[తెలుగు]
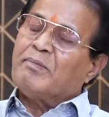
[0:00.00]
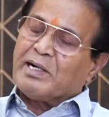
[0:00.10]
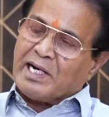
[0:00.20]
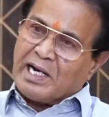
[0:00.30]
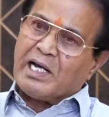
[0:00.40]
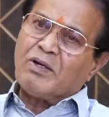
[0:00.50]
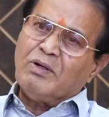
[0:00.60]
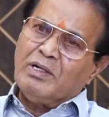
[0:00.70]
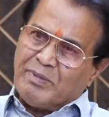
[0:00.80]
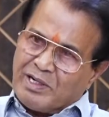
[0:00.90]
మన
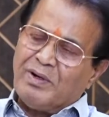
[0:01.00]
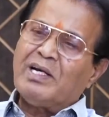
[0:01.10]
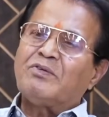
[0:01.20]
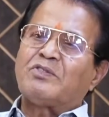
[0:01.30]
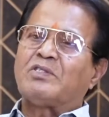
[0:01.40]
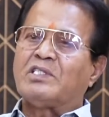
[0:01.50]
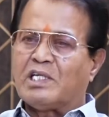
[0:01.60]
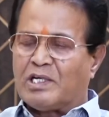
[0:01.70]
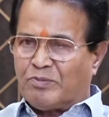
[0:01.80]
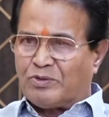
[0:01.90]
నాయకుల్ని మన వాళ్ళే
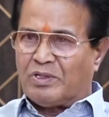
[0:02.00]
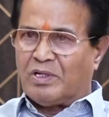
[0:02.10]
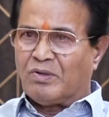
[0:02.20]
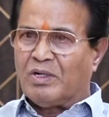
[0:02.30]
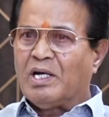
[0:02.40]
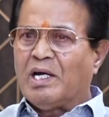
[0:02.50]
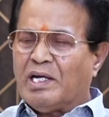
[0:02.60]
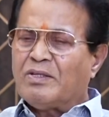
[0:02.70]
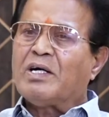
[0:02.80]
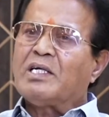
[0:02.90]
విశ్వసించలేకపోతున్నారు
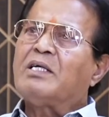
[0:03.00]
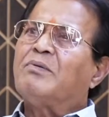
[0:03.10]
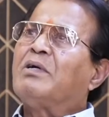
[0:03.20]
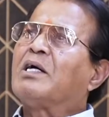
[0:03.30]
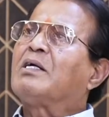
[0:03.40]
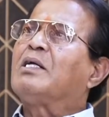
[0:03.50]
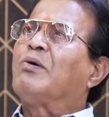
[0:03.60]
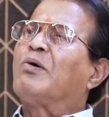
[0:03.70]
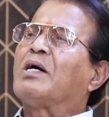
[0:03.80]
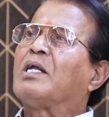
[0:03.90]
ఎందుకంటే వీళ్ళకి
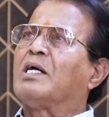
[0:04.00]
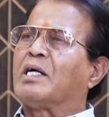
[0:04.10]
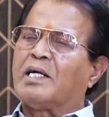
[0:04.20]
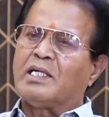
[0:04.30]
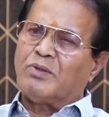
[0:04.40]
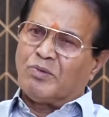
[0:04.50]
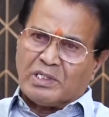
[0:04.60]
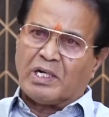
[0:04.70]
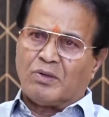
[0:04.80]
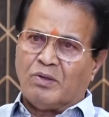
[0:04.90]
లోకల్గా ఎక్కడైతే
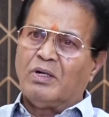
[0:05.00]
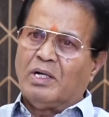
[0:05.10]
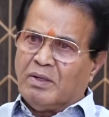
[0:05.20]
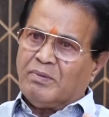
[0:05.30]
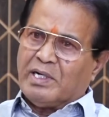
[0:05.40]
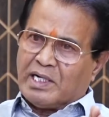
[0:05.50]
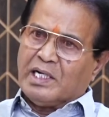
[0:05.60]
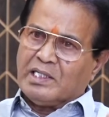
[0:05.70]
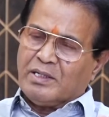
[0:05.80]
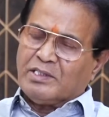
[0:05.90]
ఉంటారో వీరు ఎక్కడైతే